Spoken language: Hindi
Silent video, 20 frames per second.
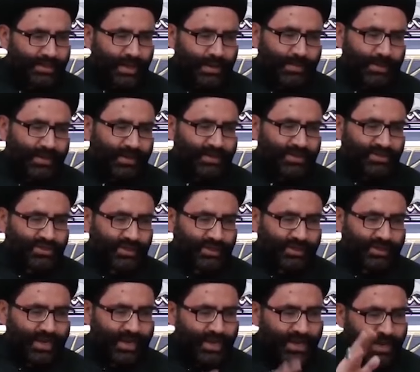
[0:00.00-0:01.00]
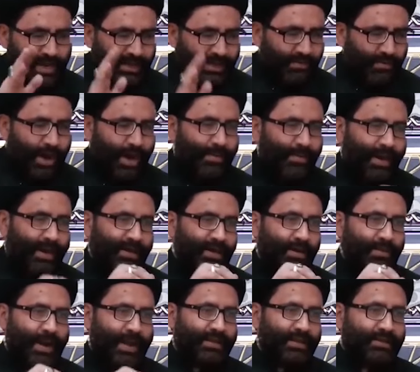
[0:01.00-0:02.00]
किया मगर इसलिए कि वो हमारी
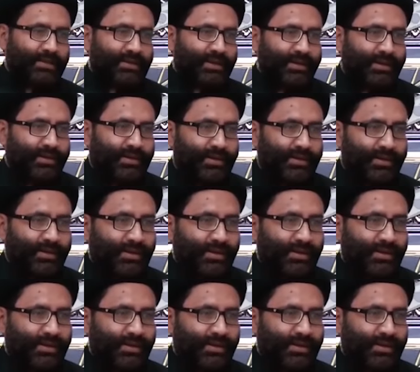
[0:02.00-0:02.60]
इबादत करें